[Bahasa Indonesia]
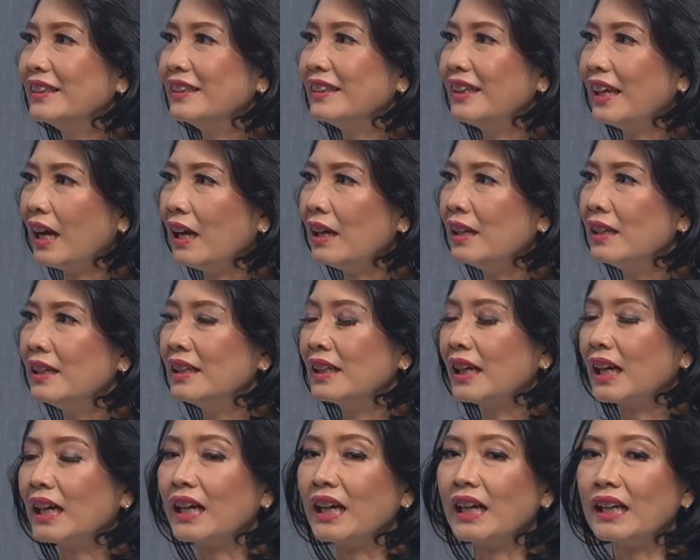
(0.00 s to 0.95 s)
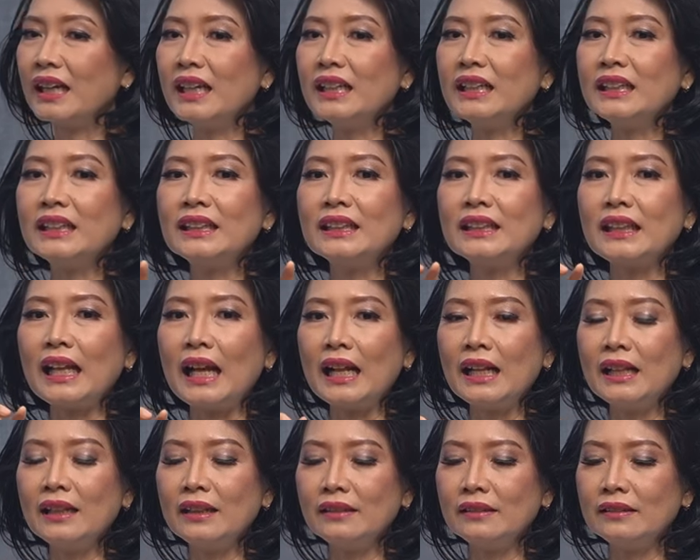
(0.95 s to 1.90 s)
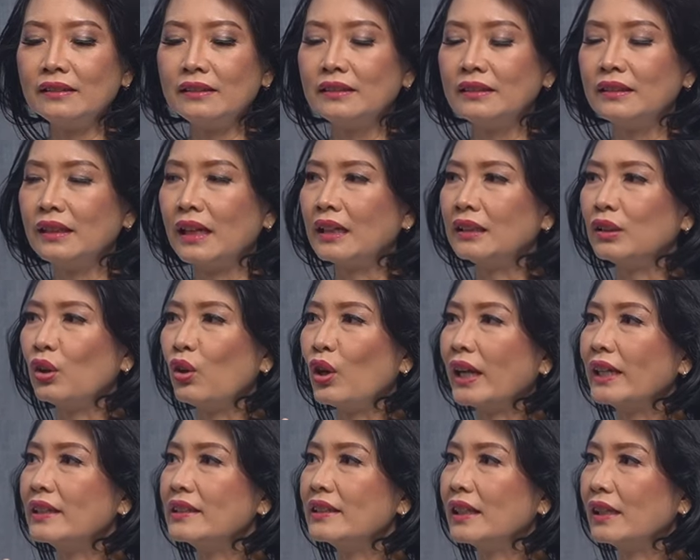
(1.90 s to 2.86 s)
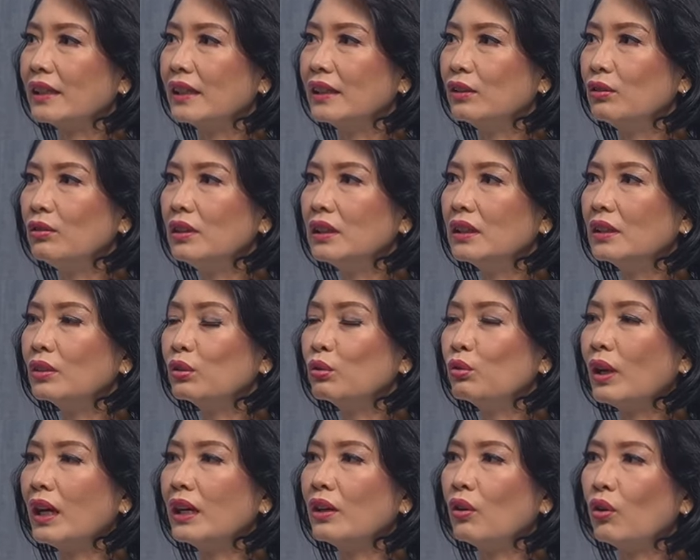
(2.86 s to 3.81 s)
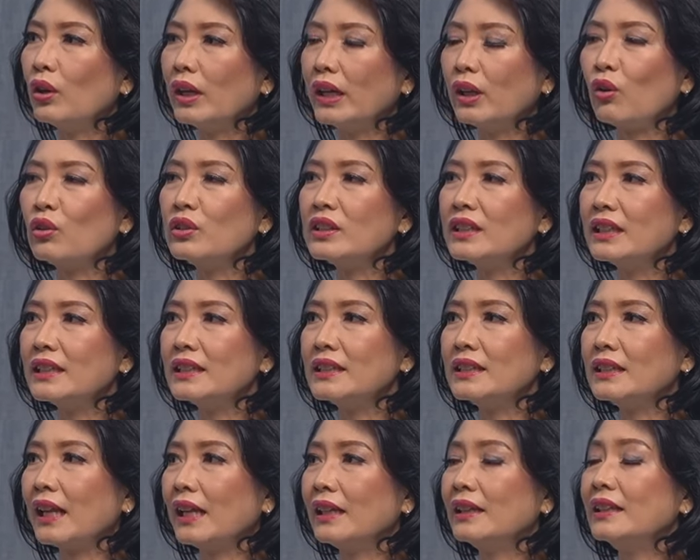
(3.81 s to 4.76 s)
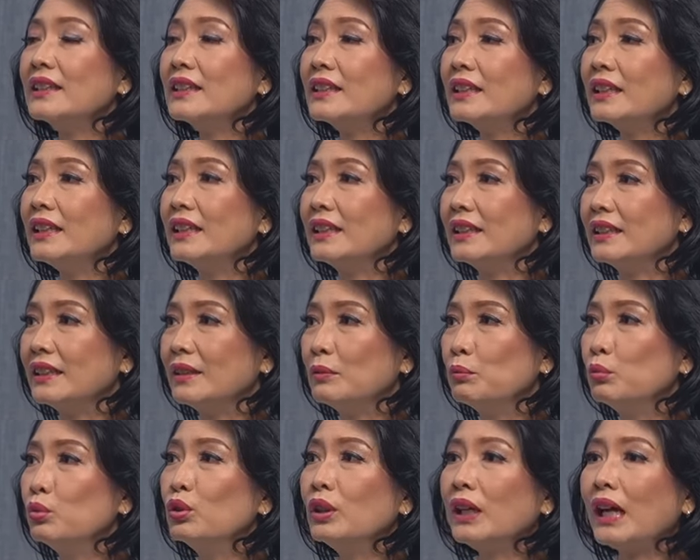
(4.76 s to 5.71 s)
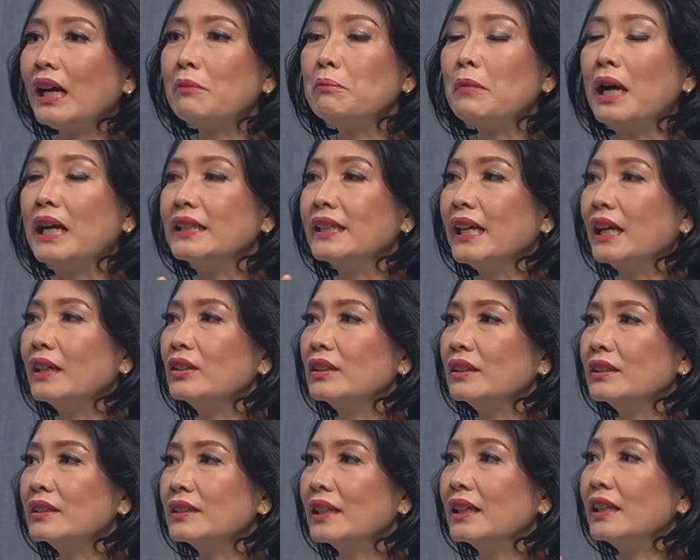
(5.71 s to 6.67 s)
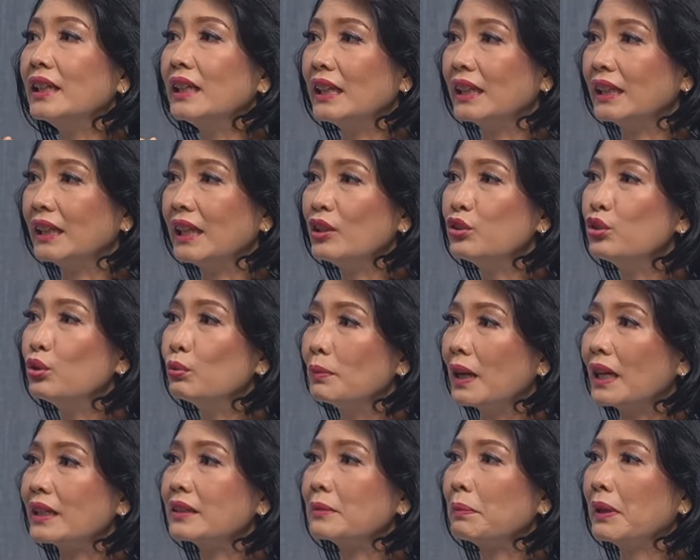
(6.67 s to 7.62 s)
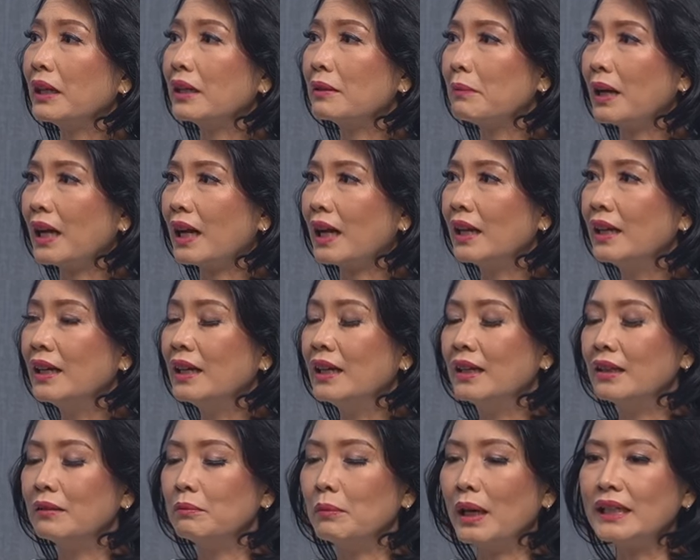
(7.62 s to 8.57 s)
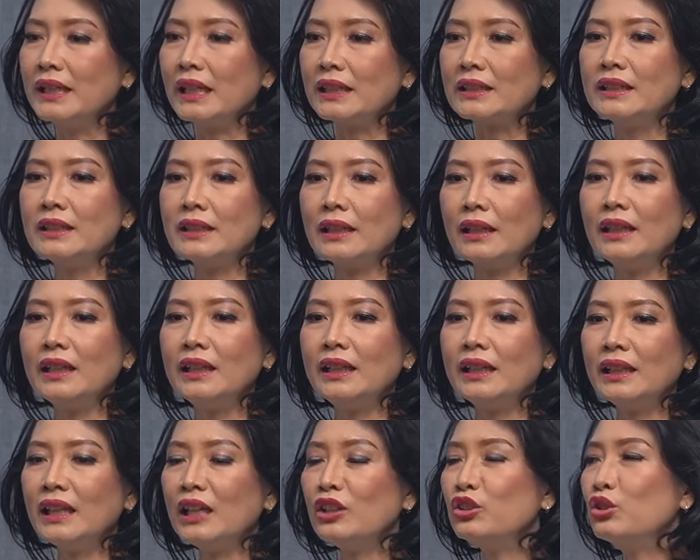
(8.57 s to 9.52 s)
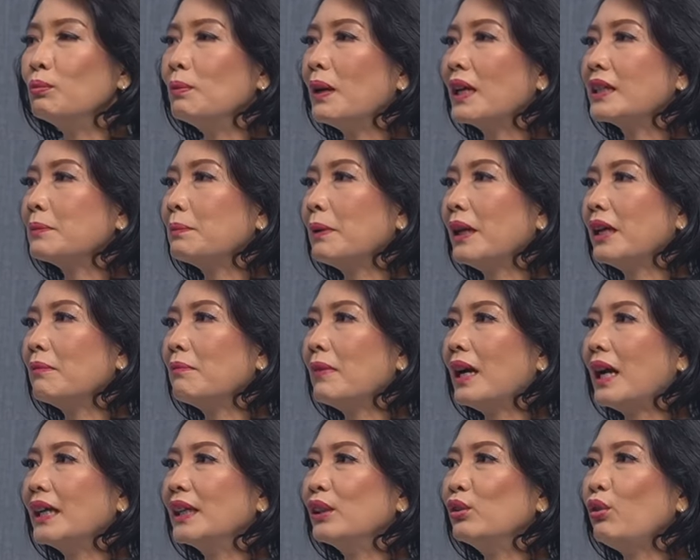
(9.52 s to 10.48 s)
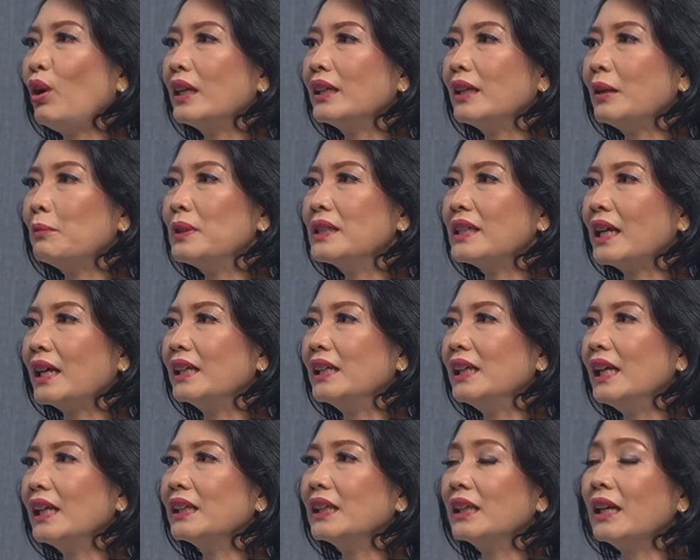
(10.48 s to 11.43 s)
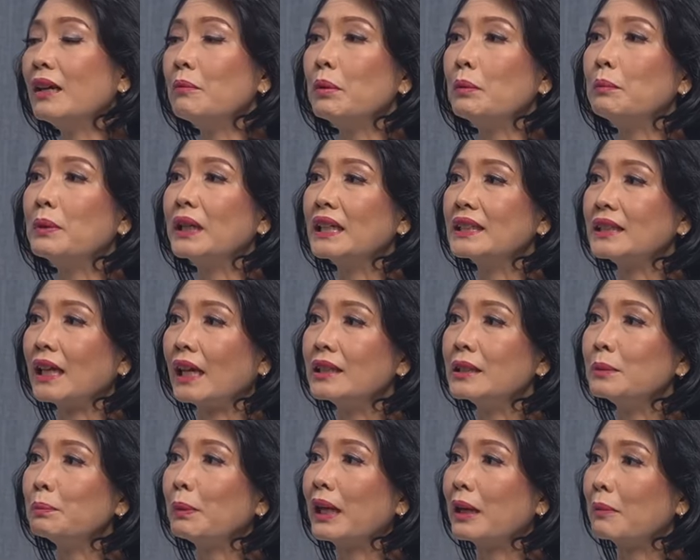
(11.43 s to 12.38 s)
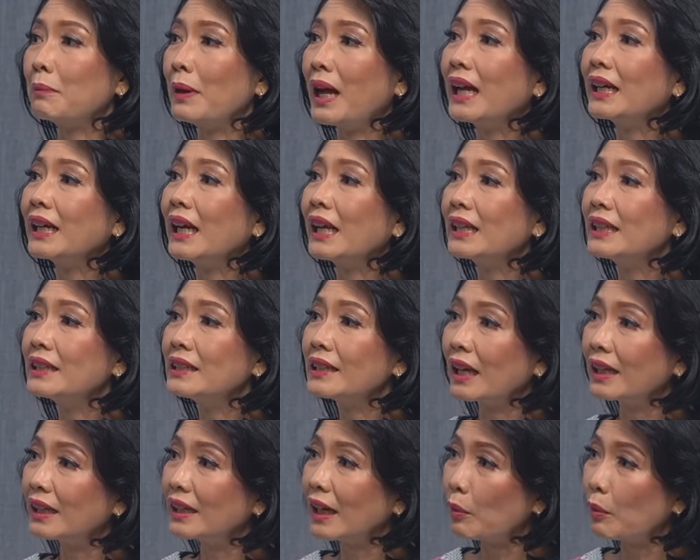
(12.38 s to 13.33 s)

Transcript: gitu. iya. kadang-kadang kental atau encer itu ditentukan oleh konsistensi, bukan mm -hmm. banyak sedikitnya jumlah sperma. Okay. Banyak sedikitnya jumlah sperma itu hanya bisa dilihat dengan pemeriksaan sperma analisa di